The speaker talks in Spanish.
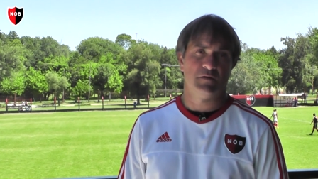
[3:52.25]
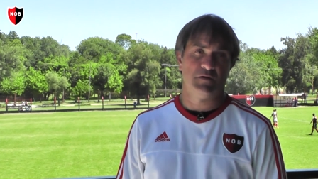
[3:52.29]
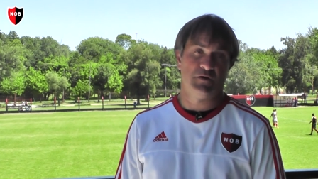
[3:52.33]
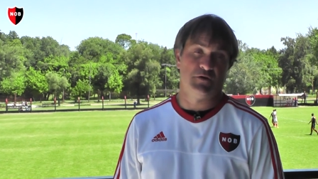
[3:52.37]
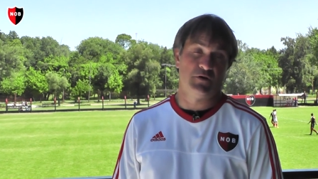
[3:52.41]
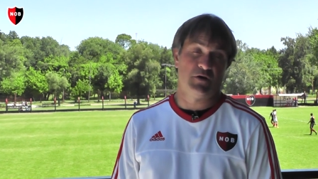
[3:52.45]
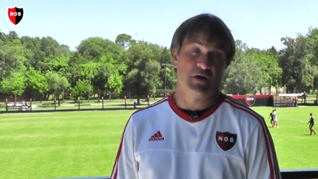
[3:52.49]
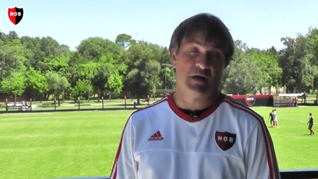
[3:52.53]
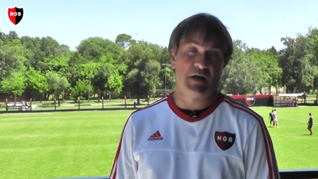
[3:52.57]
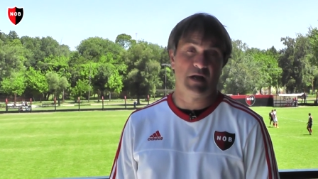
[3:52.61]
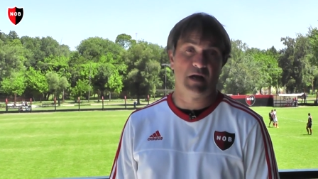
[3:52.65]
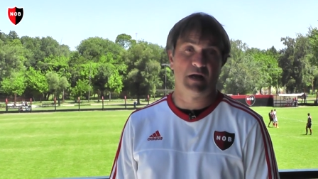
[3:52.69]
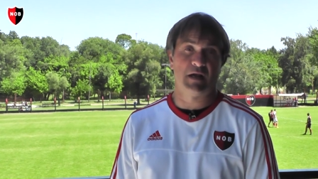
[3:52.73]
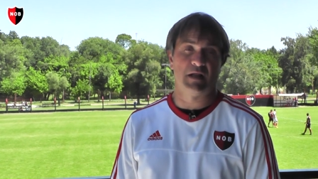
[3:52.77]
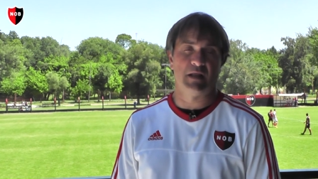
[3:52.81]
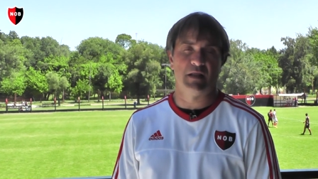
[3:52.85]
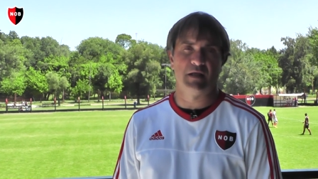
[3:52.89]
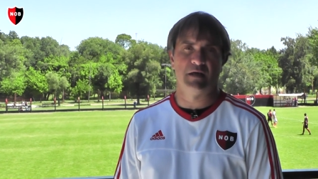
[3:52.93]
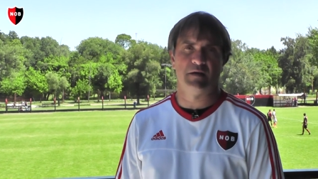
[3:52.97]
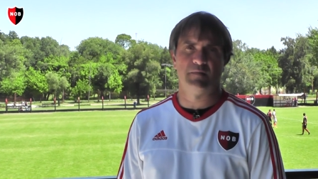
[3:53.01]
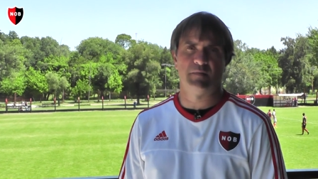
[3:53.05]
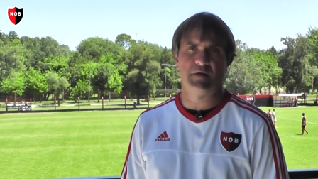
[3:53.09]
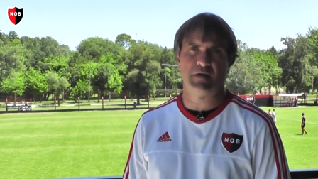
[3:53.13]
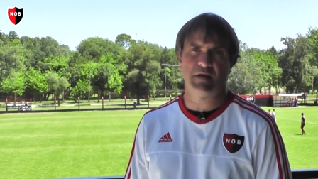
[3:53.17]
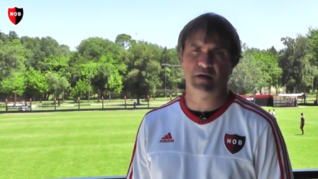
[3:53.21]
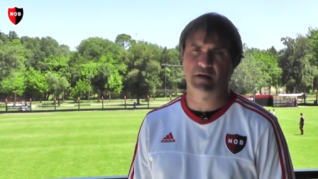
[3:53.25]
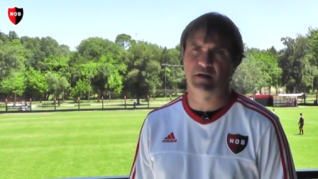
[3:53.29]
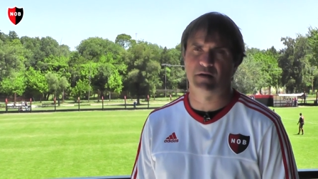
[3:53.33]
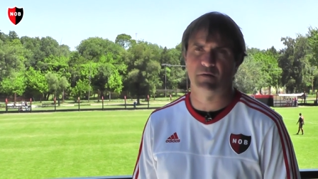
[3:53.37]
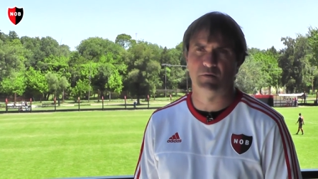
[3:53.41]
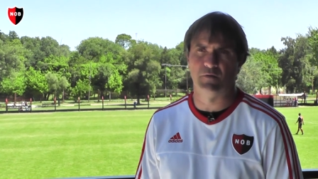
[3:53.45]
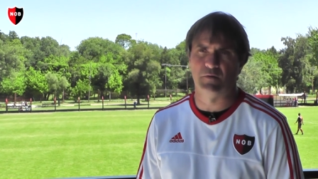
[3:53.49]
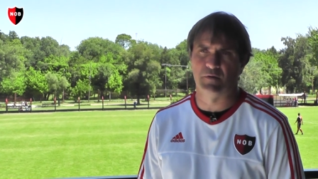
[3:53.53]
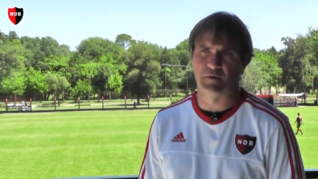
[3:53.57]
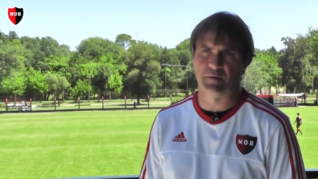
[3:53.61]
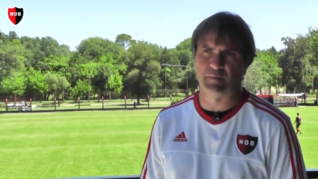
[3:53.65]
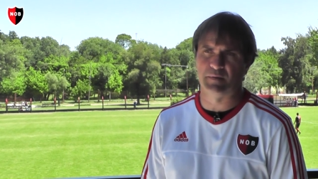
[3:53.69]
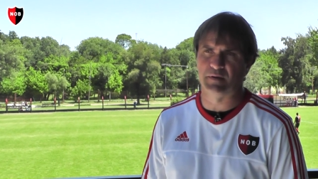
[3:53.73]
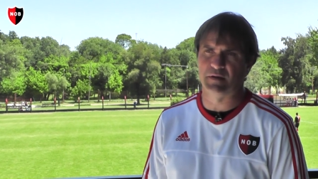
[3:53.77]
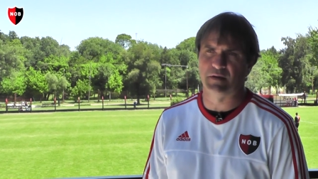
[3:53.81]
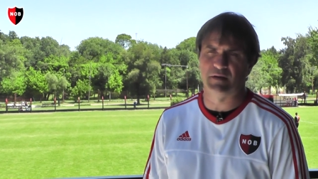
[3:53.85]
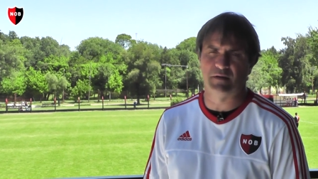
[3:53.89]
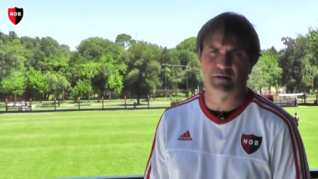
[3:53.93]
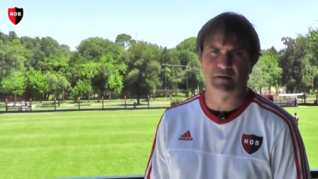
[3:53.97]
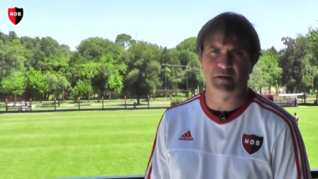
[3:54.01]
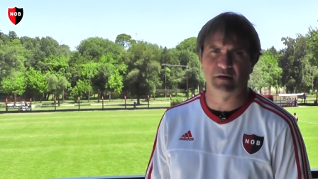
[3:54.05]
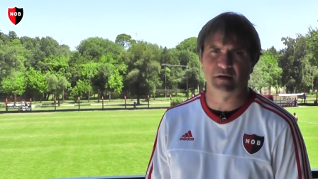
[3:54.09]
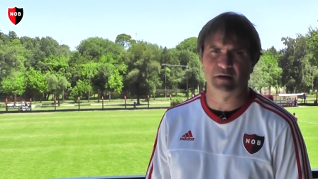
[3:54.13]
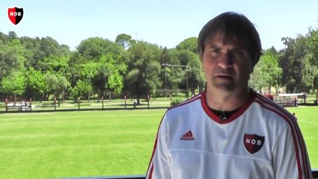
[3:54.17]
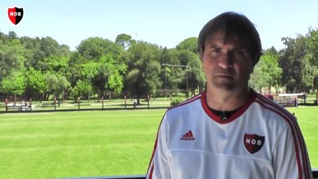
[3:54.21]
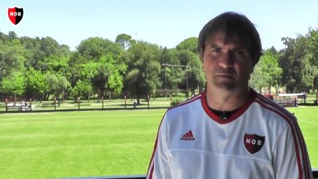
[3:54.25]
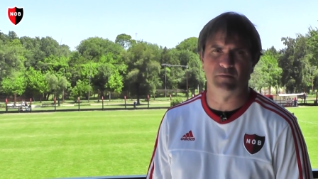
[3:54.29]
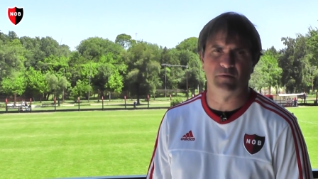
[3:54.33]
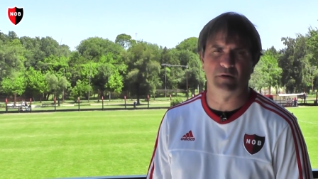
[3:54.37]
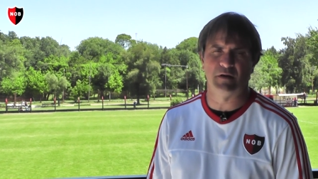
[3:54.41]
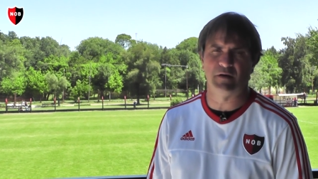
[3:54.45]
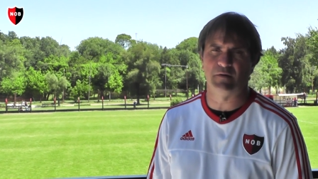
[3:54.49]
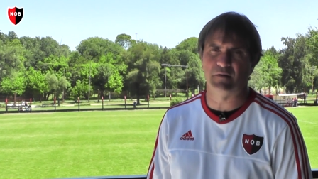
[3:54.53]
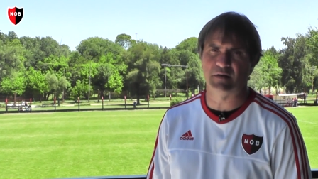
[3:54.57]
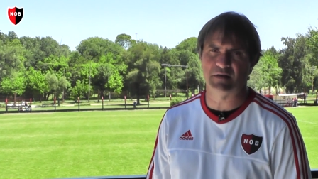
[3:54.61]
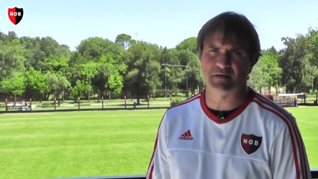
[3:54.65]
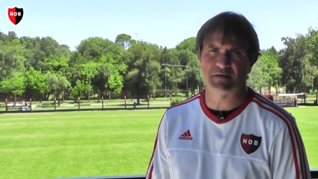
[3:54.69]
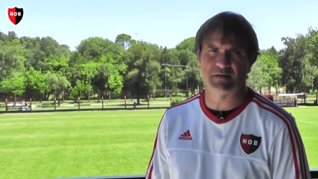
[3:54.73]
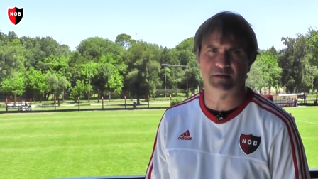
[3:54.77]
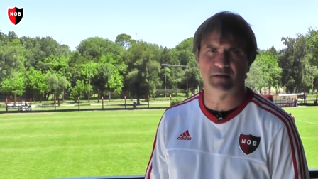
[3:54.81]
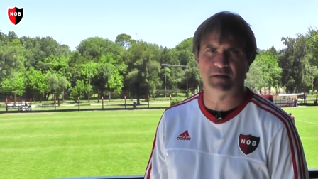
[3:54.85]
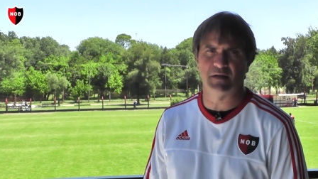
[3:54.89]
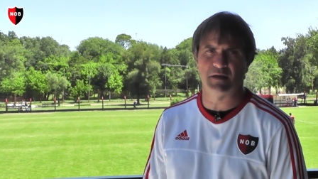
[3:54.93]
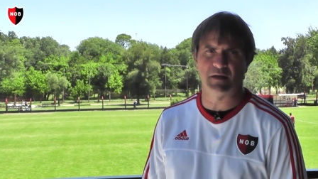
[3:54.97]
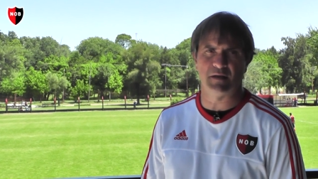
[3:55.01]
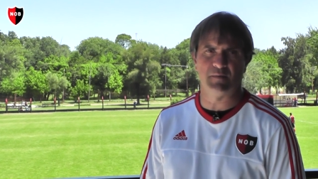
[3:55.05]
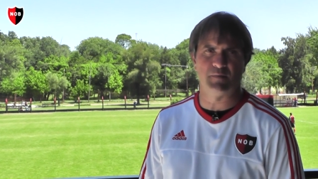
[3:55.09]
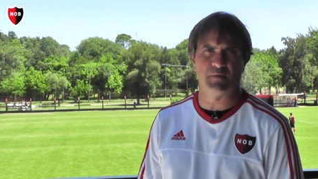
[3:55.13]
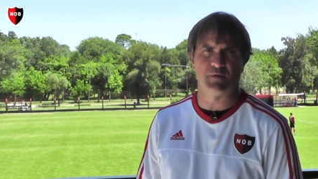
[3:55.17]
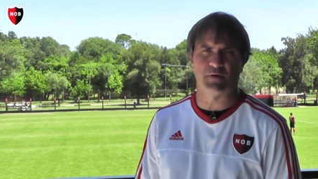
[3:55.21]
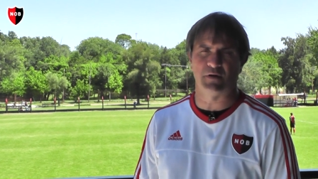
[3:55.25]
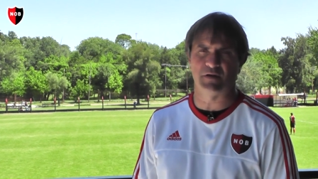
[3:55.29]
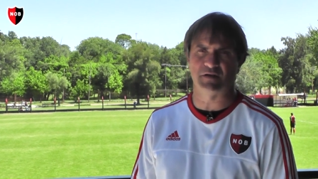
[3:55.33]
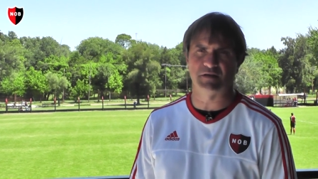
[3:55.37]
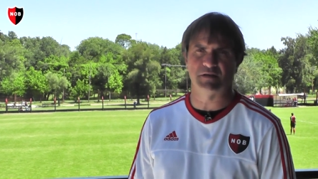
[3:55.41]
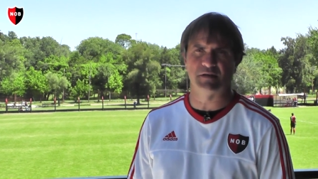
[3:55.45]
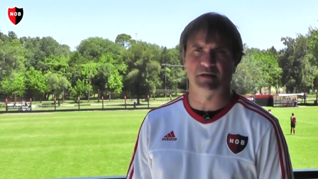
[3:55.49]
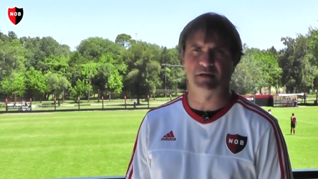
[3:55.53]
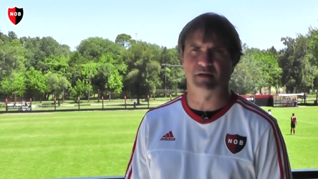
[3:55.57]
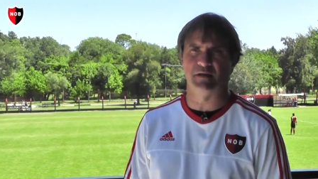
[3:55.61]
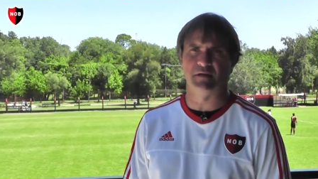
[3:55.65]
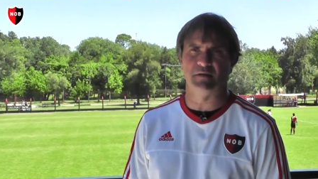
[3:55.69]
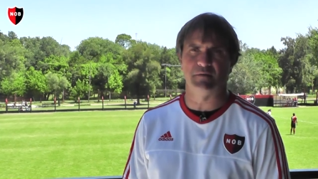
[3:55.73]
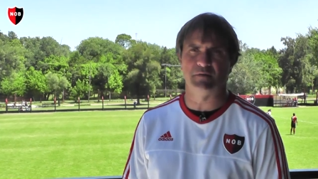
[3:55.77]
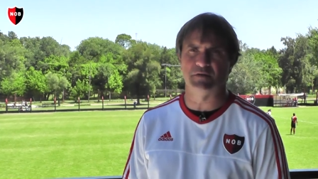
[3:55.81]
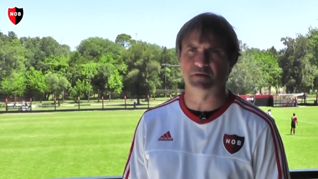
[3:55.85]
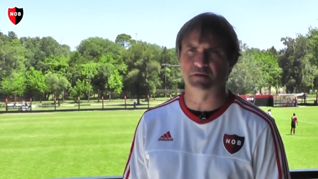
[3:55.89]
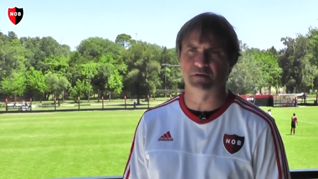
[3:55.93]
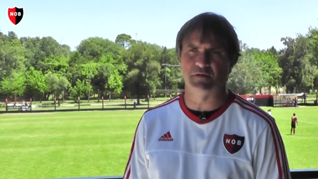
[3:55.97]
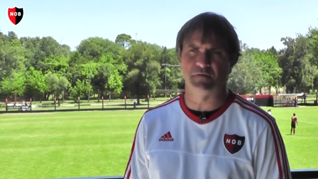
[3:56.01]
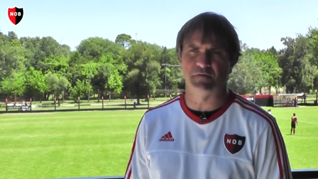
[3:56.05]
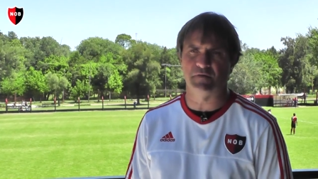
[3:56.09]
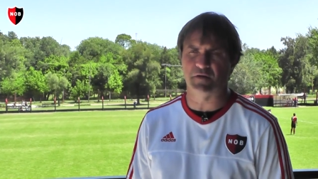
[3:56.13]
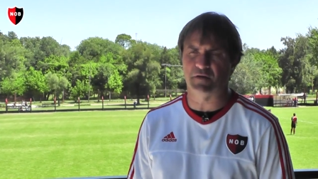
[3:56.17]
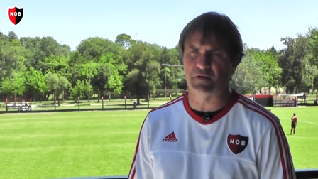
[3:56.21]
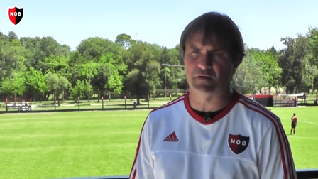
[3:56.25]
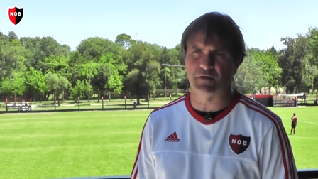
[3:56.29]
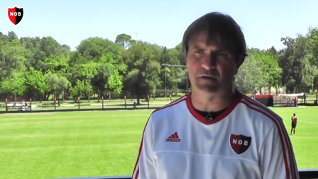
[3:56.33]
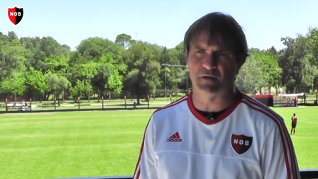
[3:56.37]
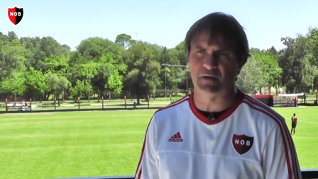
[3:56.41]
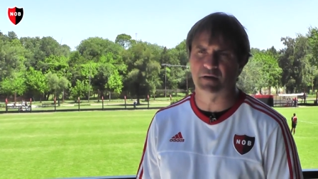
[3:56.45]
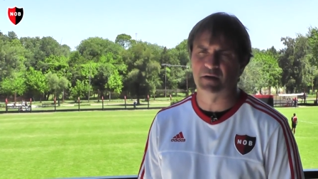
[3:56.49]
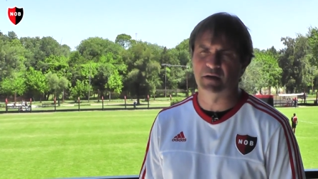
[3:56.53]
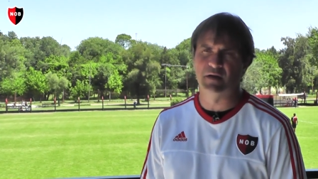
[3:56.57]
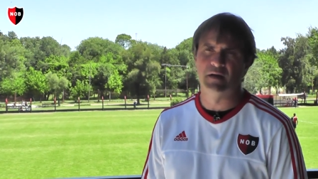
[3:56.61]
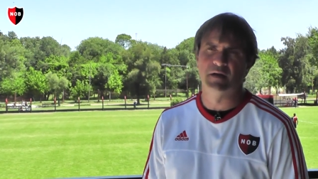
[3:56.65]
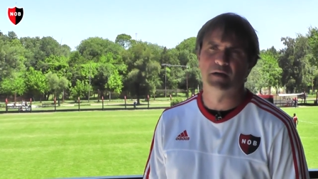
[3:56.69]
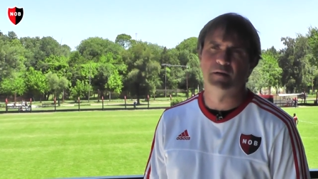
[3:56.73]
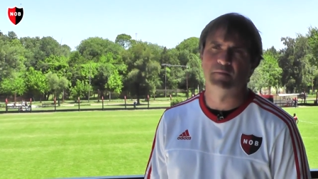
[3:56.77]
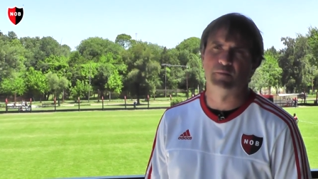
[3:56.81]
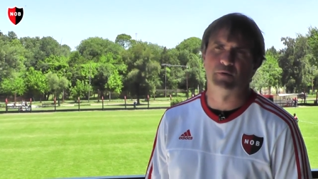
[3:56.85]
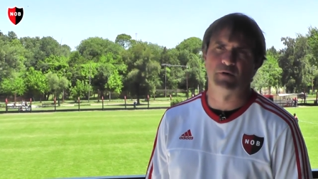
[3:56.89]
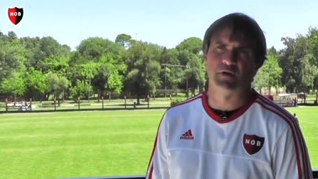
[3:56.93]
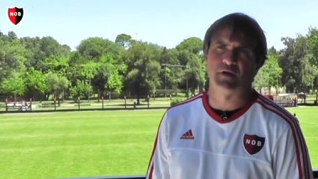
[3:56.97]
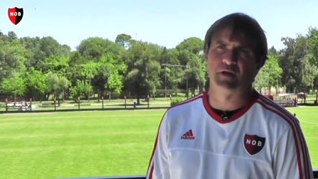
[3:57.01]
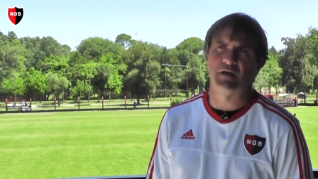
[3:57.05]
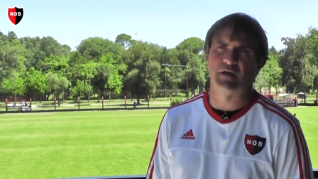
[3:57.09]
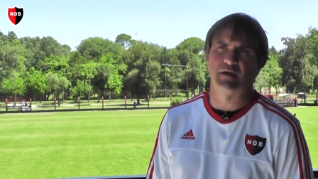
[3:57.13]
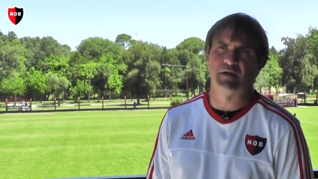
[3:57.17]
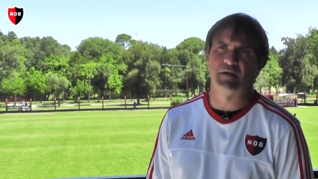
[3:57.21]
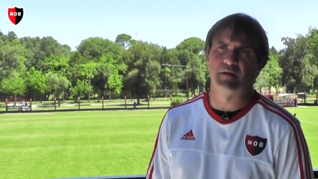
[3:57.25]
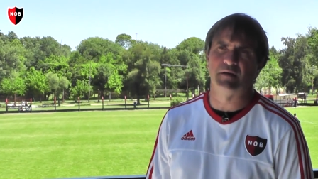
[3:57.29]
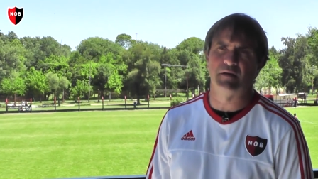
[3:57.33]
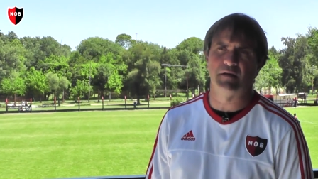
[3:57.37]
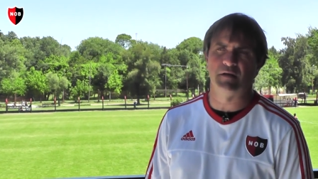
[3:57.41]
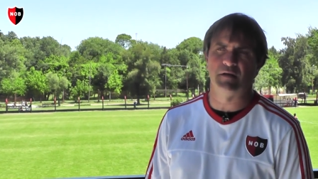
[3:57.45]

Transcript: Y ojalá que el día de mañana, vuelvo a repetir, tengamos la base del equipo que sea de divisiones inferiores, porque